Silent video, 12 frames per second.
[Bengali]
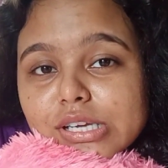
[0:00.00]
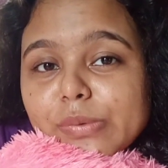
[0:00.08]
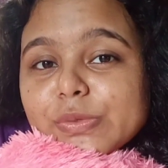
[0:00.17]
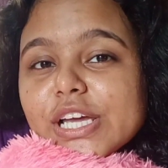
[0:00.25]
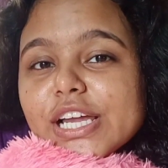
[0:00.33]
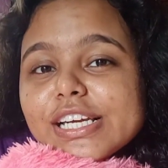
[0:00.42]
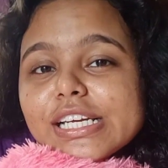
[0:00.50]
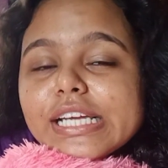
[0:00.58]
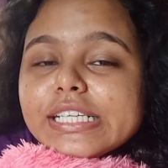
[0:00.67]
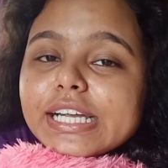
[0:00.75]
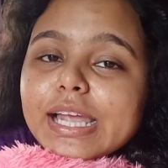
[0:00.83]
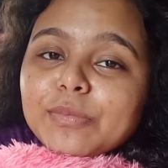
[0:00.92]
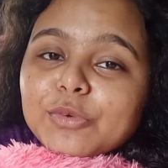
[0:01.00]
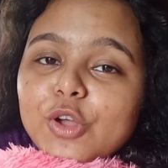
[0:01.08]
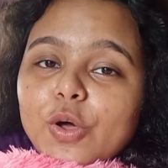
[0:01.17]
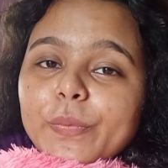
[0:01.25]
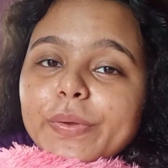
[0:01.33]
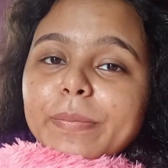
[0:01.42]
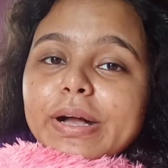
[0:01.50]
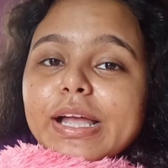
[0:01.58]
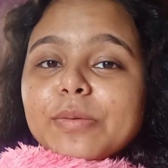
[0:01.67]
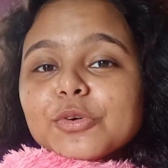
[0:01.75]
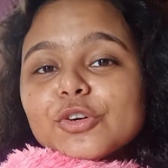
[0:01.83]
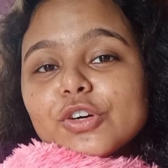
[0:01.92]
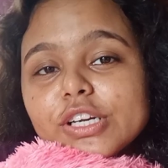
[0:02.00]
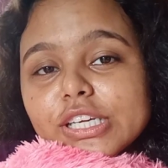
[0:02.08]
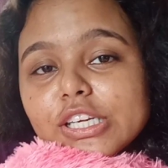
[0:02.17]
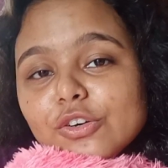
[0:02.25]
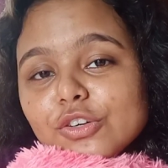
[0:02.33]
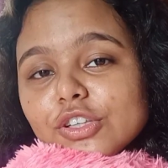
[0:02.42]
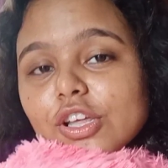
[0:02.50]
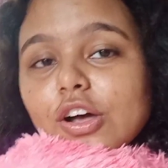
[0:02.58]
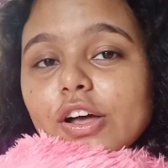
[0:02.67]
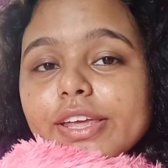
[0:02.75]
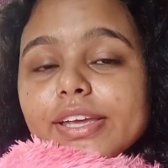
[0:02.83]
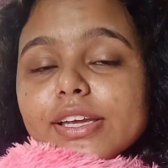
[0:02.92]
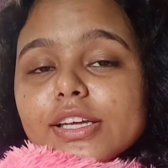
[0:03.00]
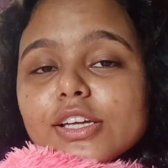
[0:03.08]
আমি জানি না এটা কেমন হবে বা কেমন করে কি করতে হয়